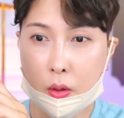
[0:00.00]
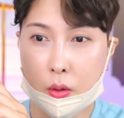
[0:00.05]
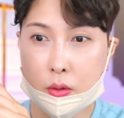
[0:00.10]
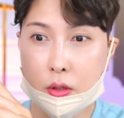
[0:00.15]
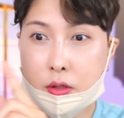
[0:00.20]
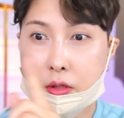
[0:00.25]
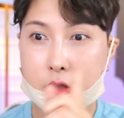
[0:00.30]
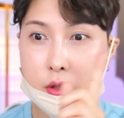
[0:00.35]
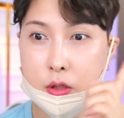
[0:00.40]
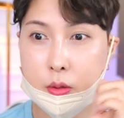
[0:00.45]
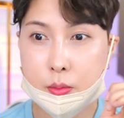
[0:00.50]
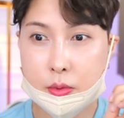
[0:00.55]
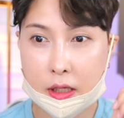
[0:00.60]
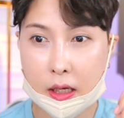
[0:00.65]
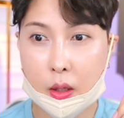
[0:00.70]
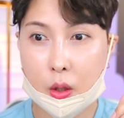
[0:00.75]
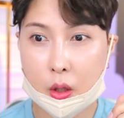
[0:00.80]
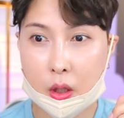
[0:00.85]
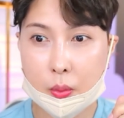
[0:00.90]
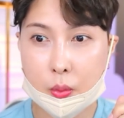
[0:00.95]
근데 지금
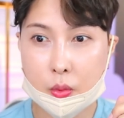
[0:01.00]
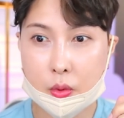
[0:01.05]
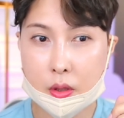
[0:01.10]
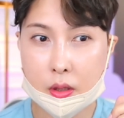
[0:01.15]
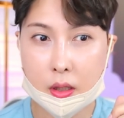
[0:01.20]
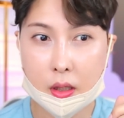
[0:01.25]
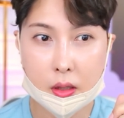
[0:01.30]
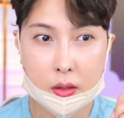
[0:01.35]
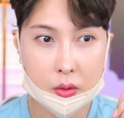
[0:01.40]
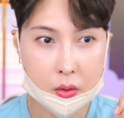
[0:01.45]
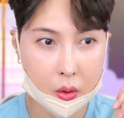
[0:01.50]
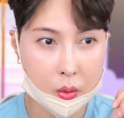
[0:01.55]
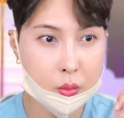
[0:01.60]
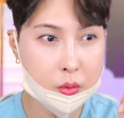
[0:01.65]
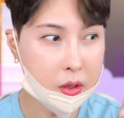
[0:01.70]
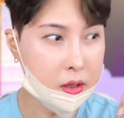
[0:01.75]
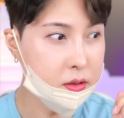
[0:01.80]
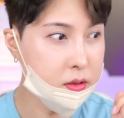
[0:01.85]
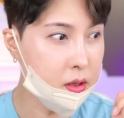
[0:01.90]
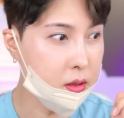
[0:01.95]
사용해보니까 너무
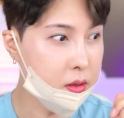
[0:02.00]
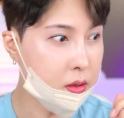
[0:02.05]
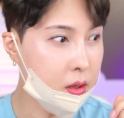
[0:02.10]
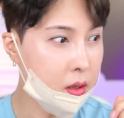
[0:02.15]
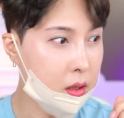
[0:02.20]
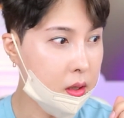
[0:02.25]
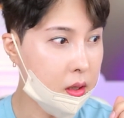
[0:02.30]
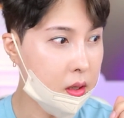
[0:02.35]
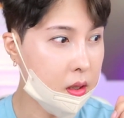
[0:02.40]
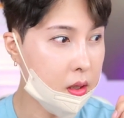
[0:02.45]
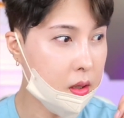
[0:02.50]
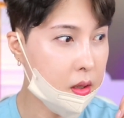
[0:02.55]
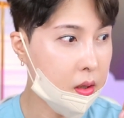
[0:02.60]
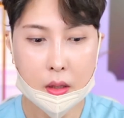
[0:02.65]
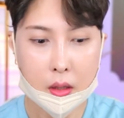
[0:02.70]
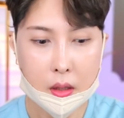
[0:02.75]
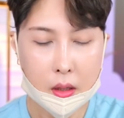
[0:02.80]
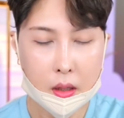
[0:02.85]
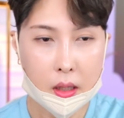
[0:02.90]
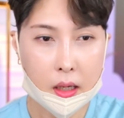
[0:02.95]
괜찮다
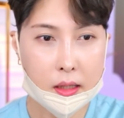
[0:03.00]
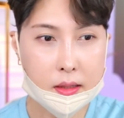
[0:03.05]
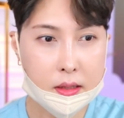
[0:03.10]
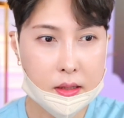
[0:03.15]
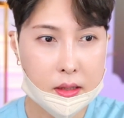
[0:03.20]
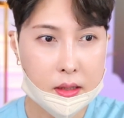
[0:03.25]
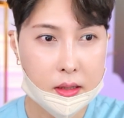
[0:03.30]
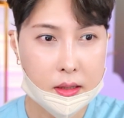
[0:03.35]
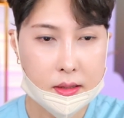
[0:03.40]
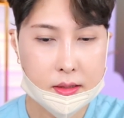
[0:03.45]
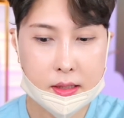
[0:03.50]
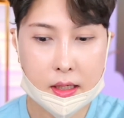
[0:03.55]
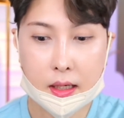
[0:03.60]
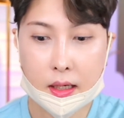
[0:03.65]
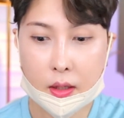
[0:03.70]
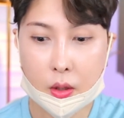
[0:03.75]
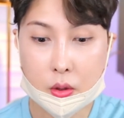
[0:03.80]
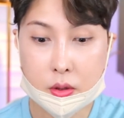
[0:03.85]
아니 제가